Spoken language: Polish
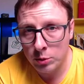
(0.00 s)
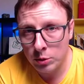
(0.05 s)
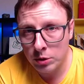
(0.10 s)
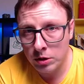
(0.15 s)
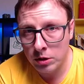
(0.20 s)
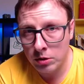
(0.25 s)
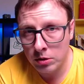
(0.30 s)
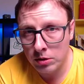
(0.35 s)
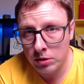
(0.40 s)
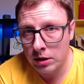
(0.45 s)

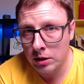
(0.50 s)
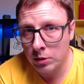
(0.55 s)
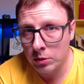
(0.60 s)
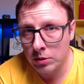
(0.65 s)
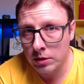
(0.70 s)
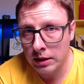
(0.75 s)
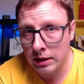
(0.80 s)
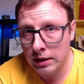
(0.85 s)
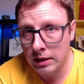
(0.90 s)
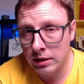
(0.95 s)
różnego rodzaju
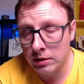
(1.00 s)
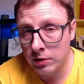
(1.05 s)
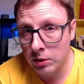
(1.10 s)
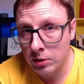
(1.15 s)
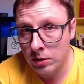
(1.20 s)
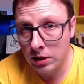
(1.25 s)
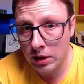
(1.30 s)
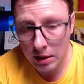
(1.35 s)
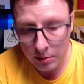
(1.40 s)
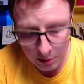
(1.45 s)
takie
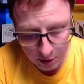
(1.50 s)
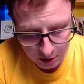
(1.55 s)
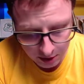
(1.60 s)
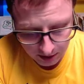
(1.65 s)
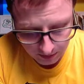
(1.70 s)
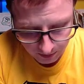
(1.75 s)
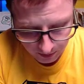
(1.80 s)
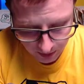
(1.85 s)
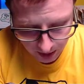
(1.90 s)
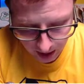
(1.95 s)
związki chemiczne.